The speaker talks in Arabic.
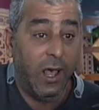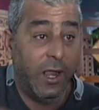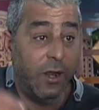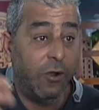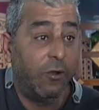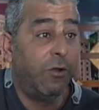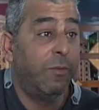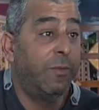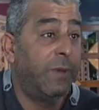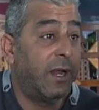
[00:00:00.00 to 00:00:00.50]

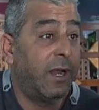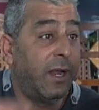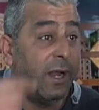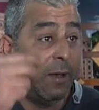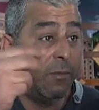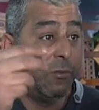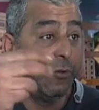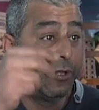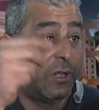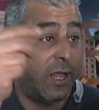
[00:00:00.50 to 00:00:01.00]
انا كل مره
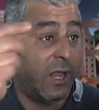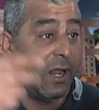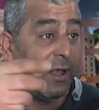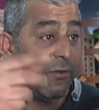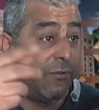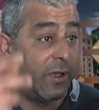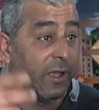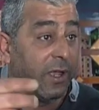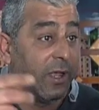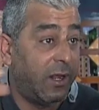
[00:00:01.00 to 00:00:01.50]
نعملوا
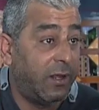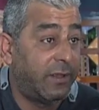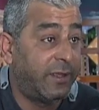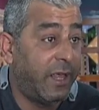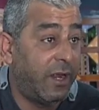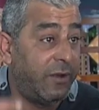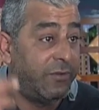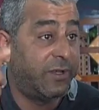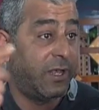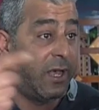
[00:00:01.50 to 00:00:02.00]
طله في
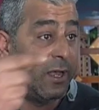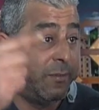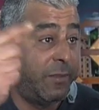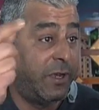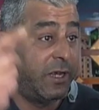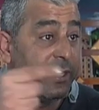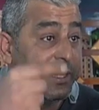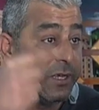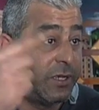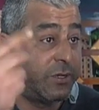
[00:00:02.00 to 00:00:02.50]
التلفزه على
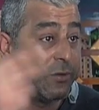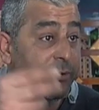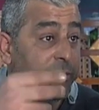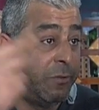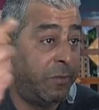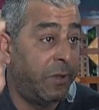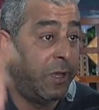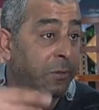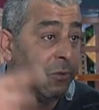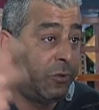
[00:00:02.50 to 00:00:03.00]
المجلس
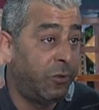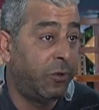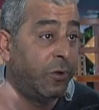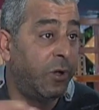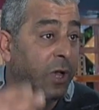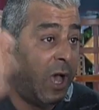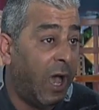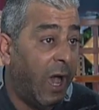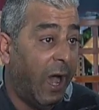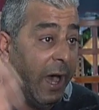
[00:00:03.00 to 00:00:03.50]
وهما يبدو
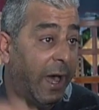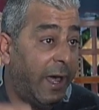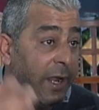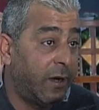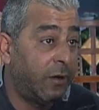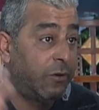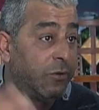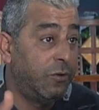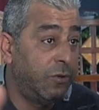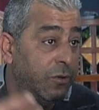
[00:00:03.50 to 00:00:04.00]

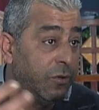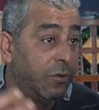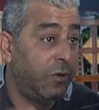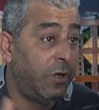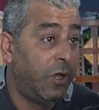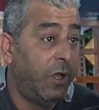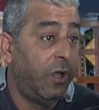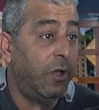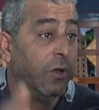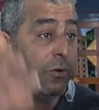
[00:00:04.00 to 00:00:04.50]
عرك و...
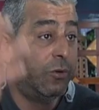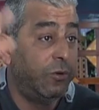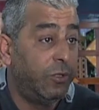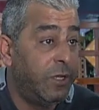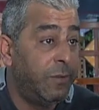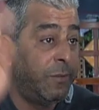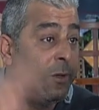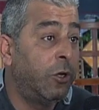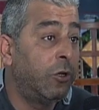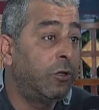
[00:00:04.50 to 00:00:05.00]

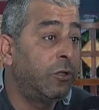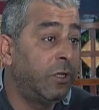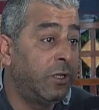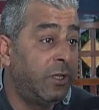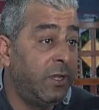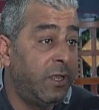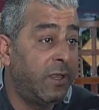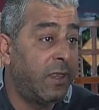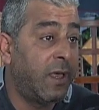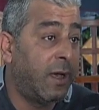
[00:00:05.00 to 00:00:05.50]
وديما نقطه
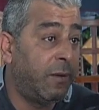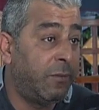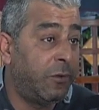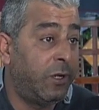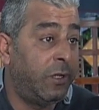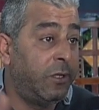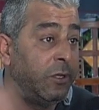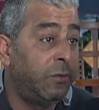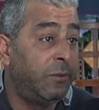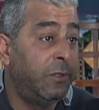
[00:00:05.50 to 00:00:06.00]
نظام
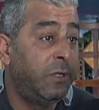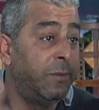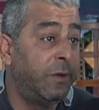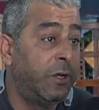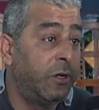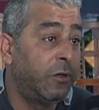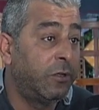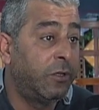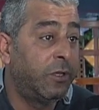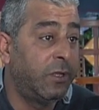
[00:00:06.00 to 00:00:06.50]
وعندهم ديما
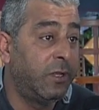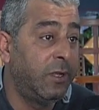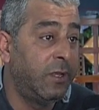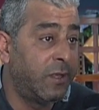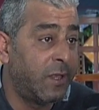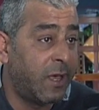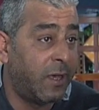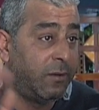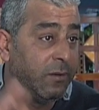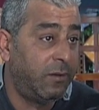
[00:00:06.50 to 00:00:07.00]
نقطه
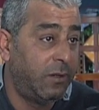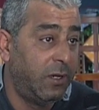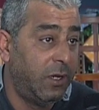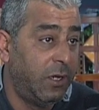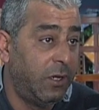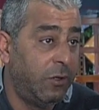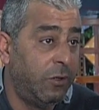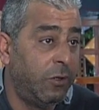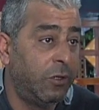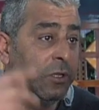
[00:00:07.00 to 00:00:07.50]
نظام
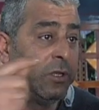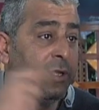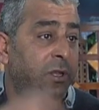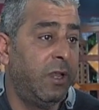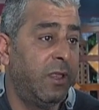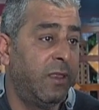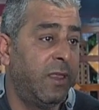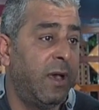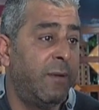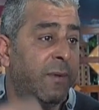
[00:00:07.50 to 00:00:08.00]
نقطة
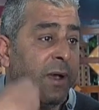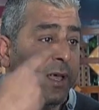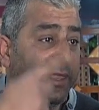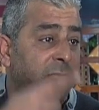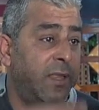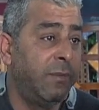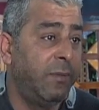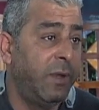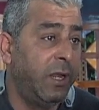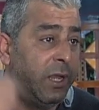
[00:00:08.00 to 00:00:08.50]
النظام
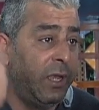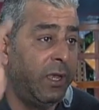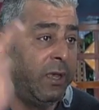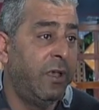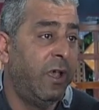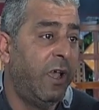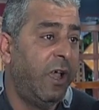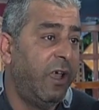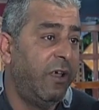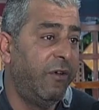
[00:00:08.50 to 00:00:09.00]
أكثر من اللي
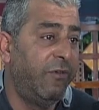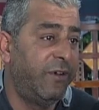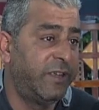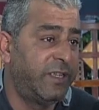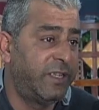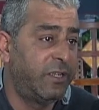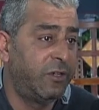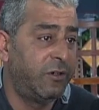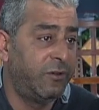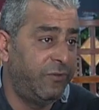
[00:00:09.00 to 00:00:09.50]

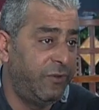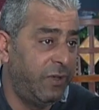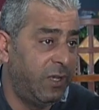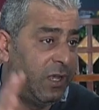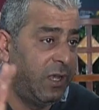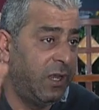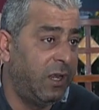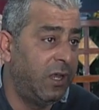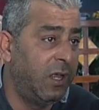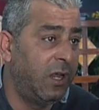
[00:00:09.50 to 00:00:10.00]
يفسروا
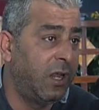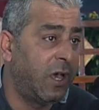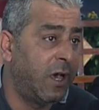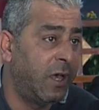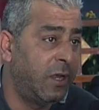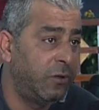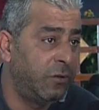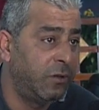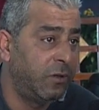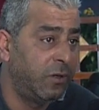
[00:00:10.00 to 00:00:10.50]
فيه
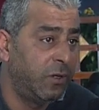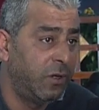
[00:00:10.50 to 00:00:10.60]
القانون